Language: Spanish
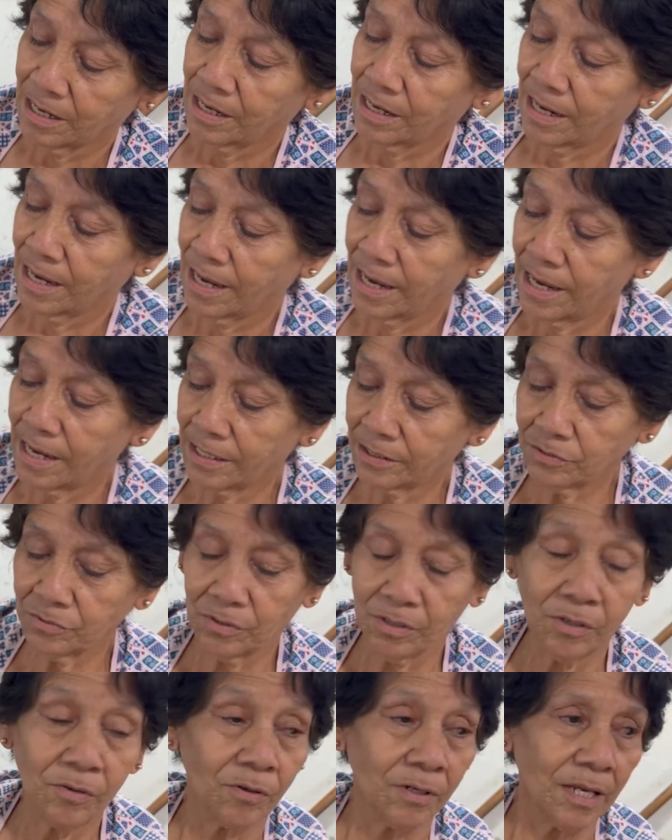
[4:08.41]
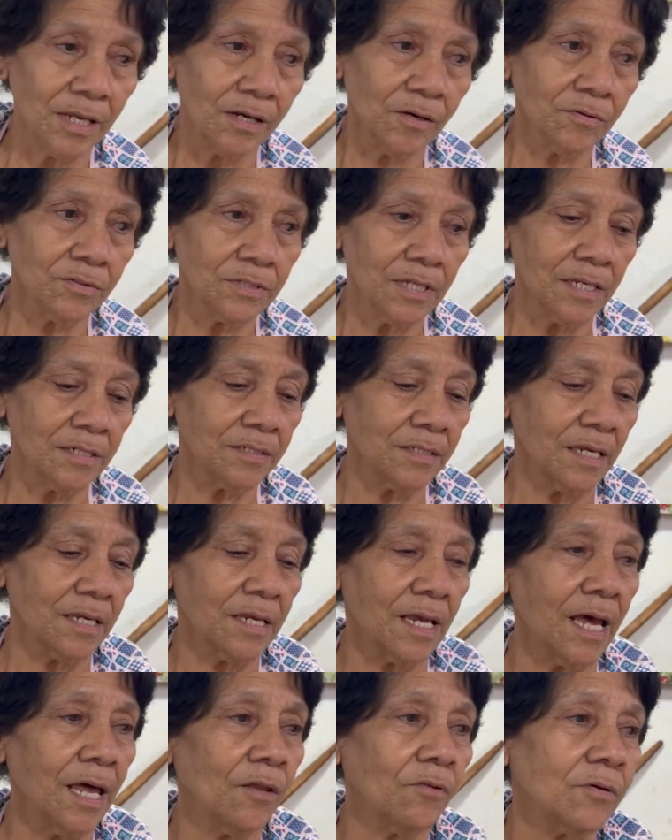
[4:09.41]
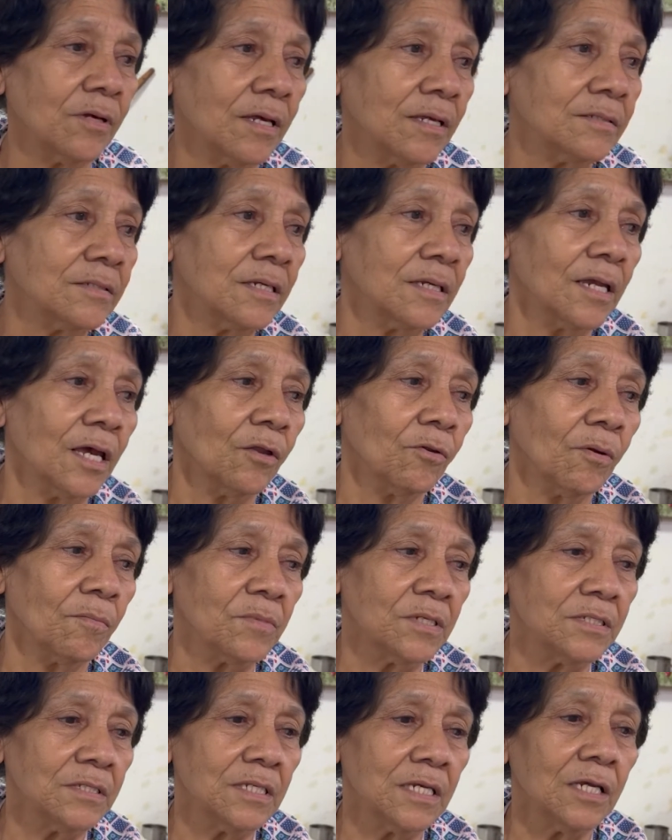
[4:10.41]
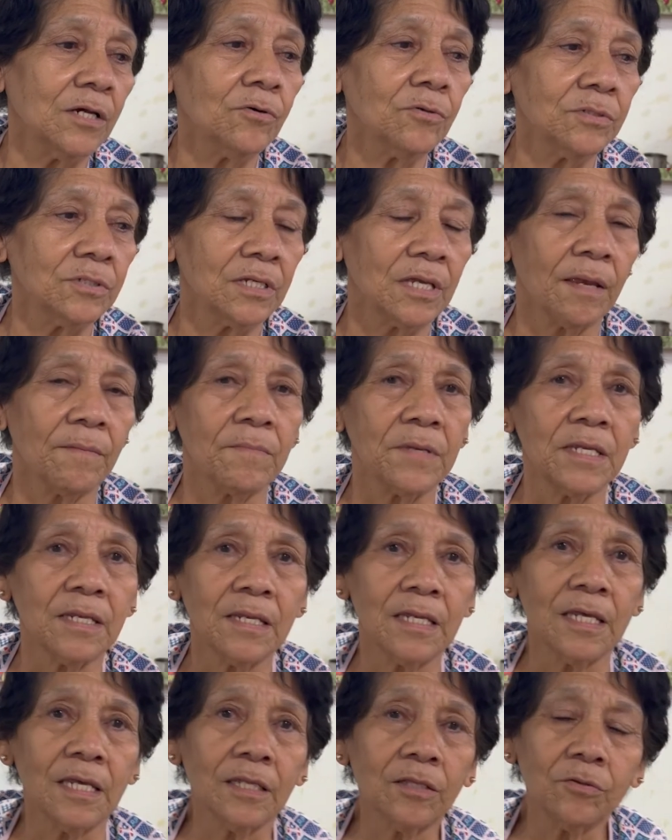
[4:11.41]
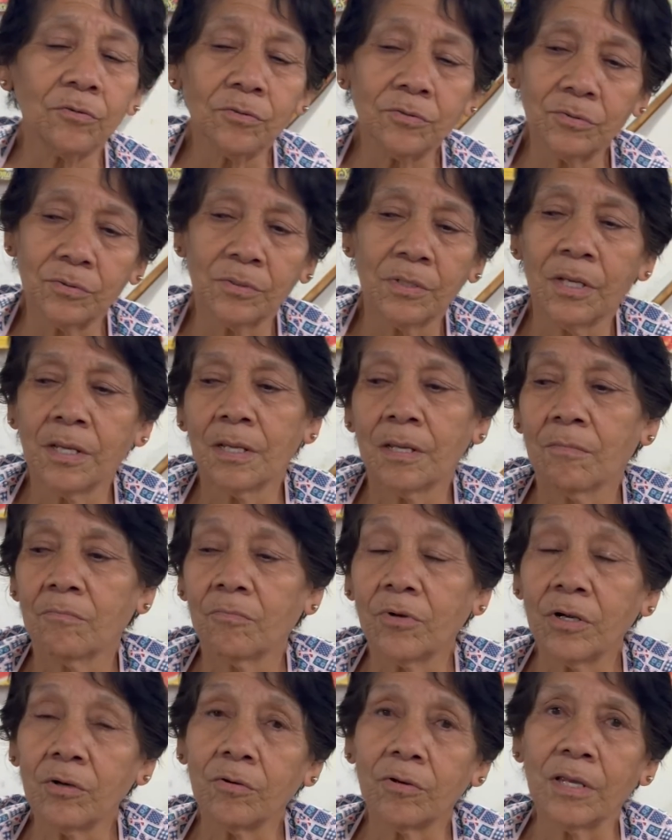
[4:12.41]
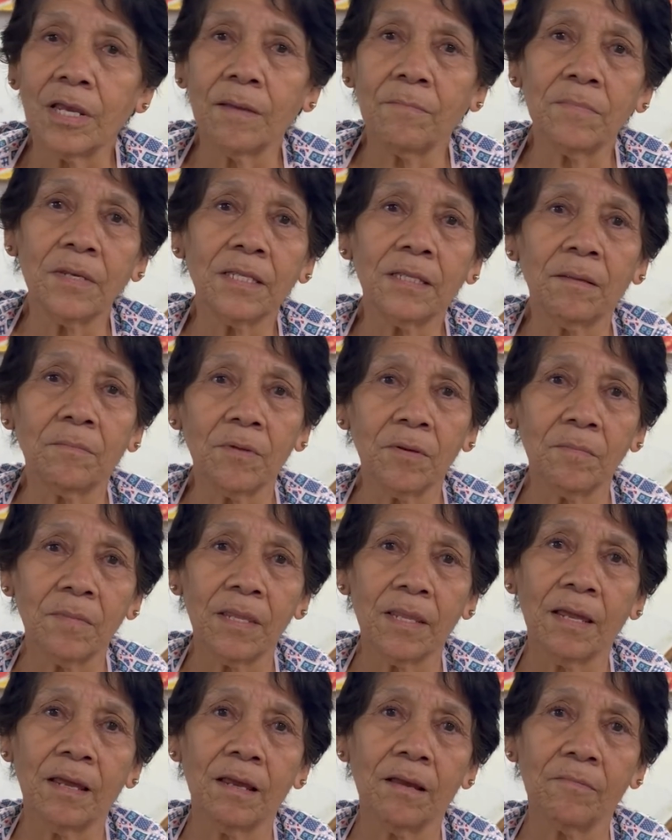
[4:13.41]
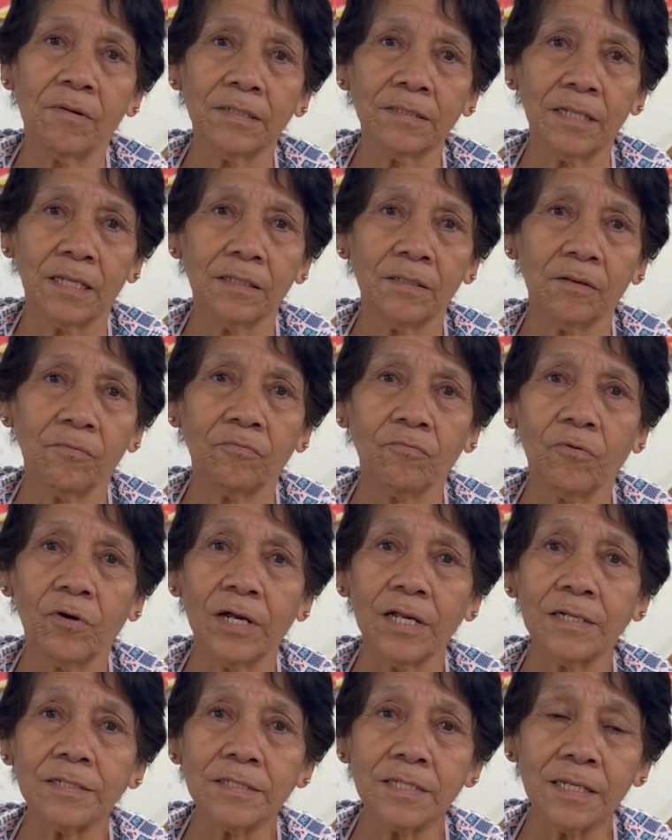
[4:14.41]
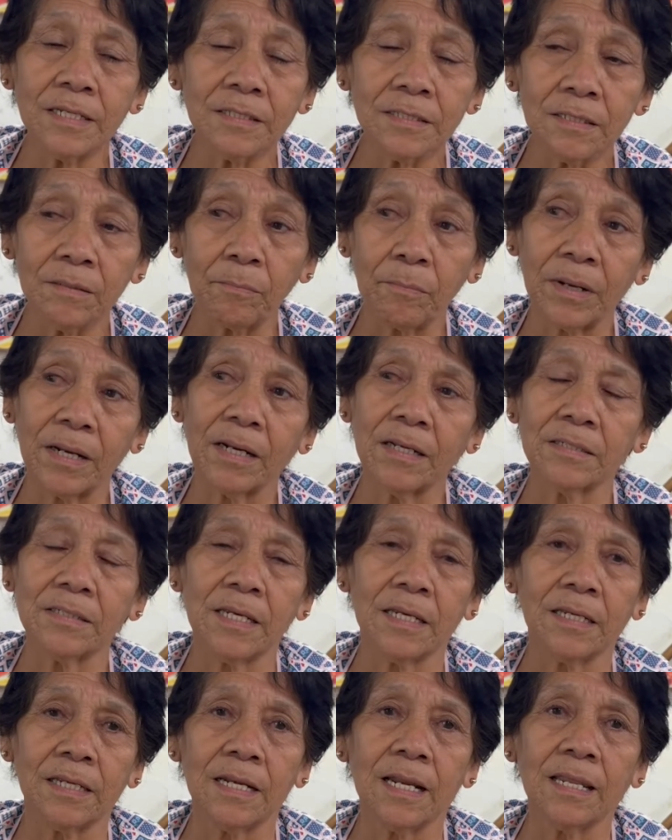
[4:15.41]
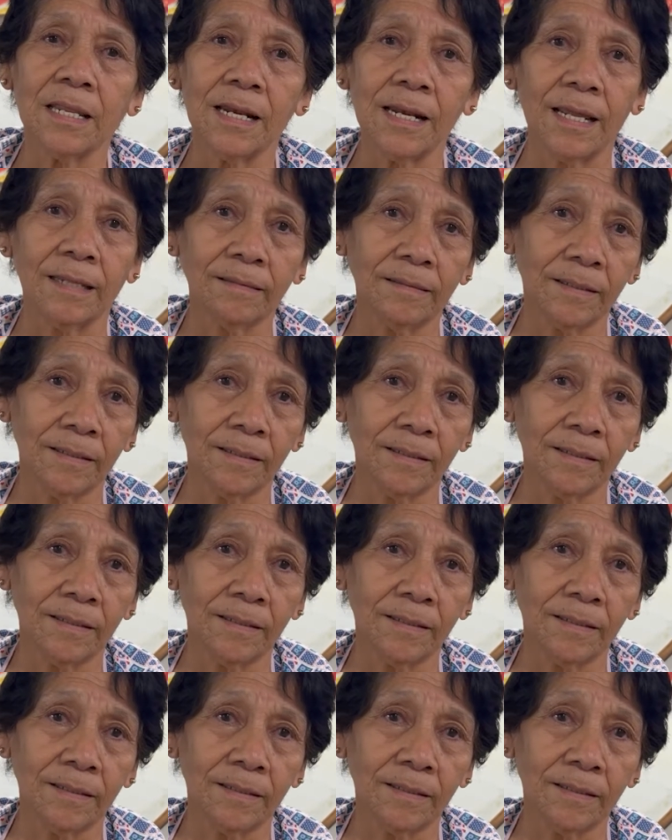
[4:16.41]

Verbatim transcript: Eso es lo que nos ha enseñado y he enseñado a mis hijos y a mis nietos. Bueno, y a mí también me da bastante fuerzas para seguir adelante